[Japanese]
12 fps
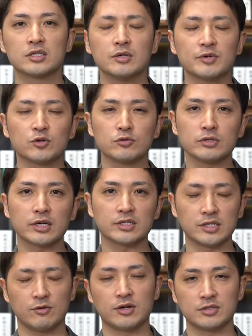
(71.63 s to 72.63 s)
例えば世の
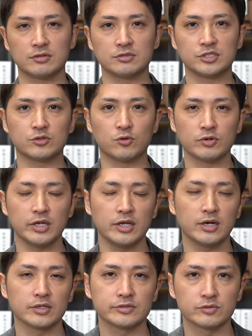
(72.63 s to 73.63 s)
中で言われている自己
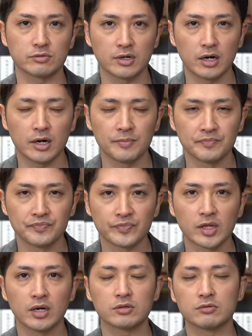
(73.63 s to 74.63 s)
啓発とか、
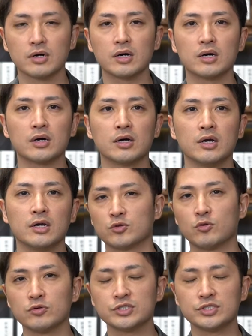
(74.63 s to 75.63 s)
あとは
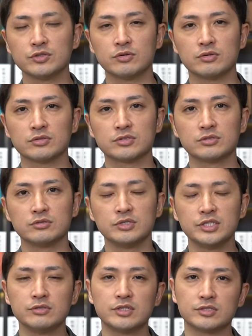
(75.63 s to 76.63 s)
投資をする
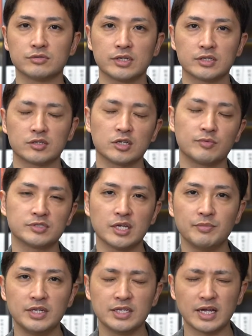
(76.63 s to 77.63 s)
理由ですよね。例えば
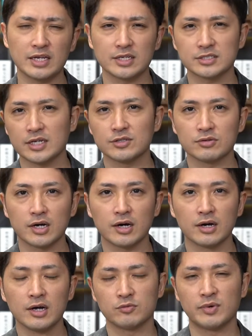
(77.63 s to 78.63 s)
セミリタイアしたいと
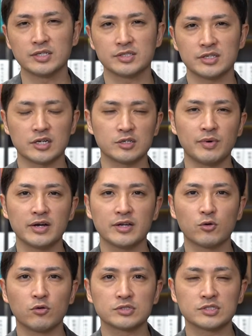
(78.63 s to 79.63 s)
か、毎月100万
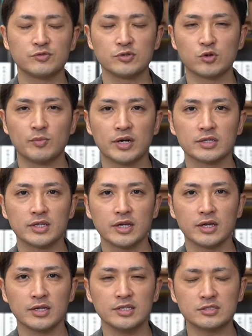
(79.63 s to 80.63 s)
円口座に振り込まれ
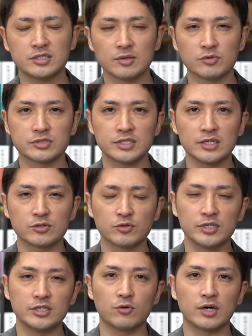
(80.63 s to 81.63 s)
て、いつでも好きな
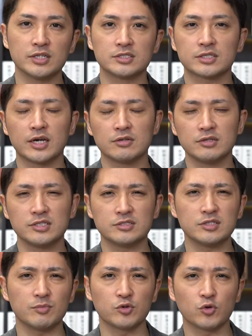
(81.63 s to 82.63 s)
時にお金使える、い
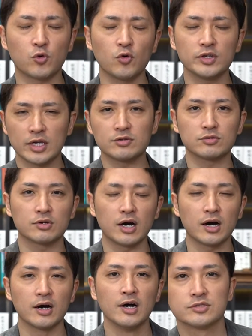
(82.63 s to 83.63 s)
つでも旅行行けると
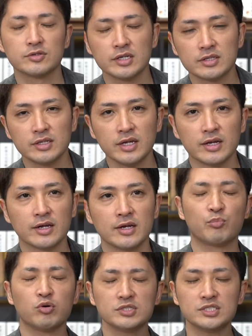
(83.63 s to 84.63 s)
か、そうやって
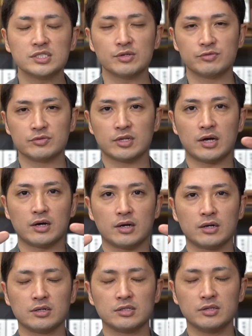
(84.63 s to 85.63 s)
ポジティブ
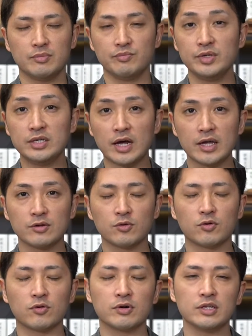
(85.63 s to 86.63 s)
な未来
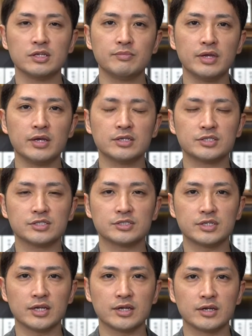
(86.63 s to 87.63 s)
をイメージ
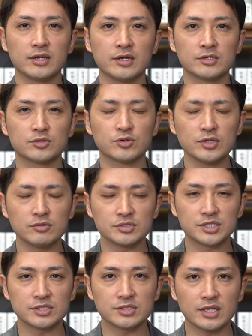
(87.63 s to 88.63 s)
してそれを
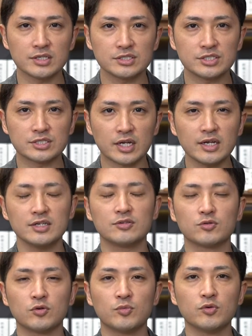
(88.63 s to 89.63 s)
実現したい
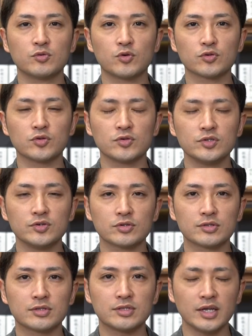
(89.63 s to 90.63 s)
と思うことに
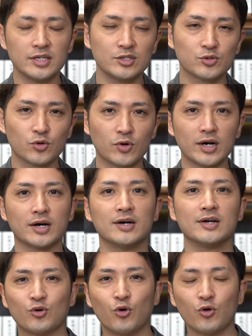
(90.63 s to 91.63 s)
よって人
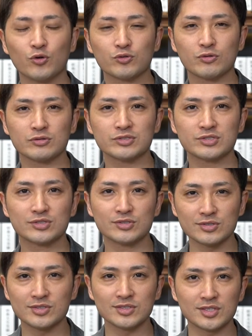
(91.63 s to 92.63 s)
は行動す
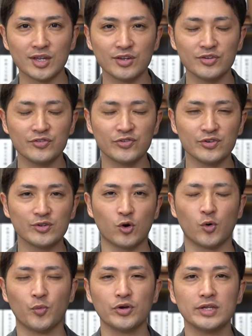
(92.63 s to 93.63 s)
るっていうふうに
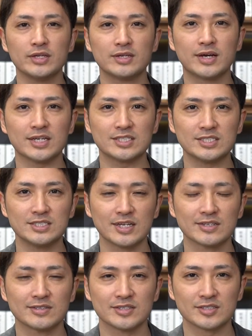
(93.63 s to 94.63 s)
思いがち
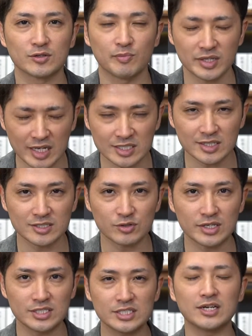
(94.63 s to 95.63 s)
なんですけど、確かにそ
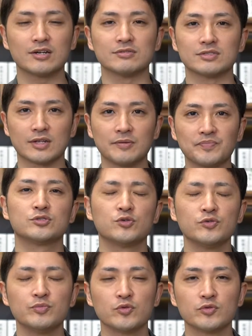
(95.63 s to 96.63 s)
れは一理あるんですね。そ
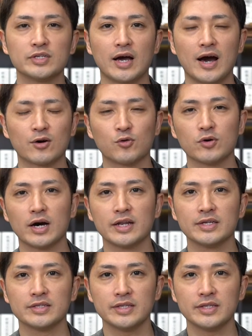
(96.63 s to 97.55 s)
ういうものに憧れ